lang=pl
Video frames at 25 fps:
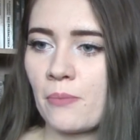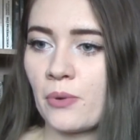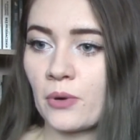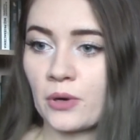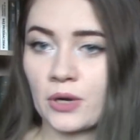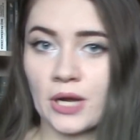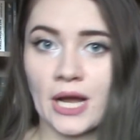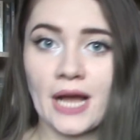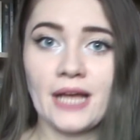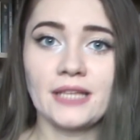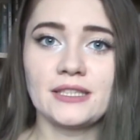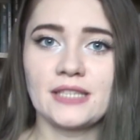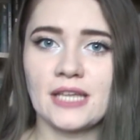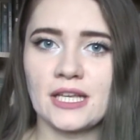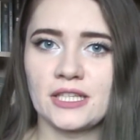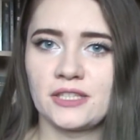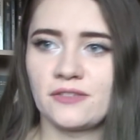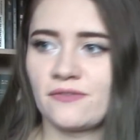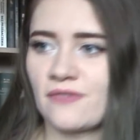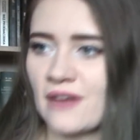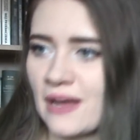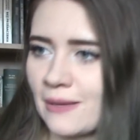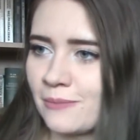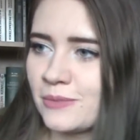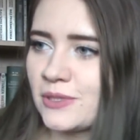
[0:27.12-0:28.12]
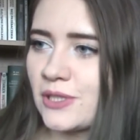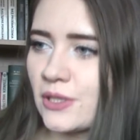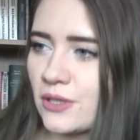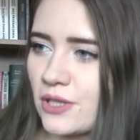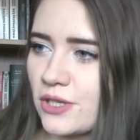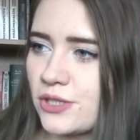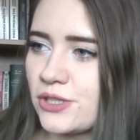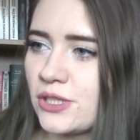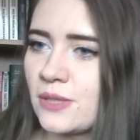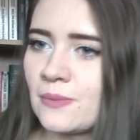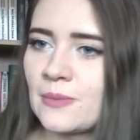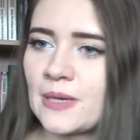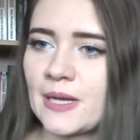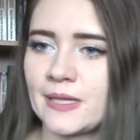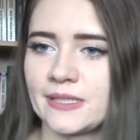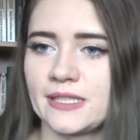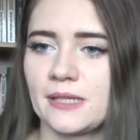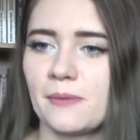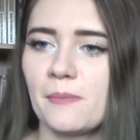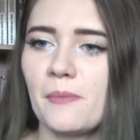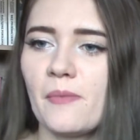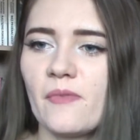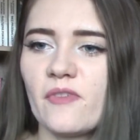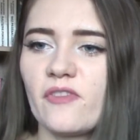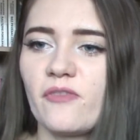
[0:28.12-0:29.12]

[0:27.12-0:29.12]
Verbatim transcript: pokazać Wam, co też tym razem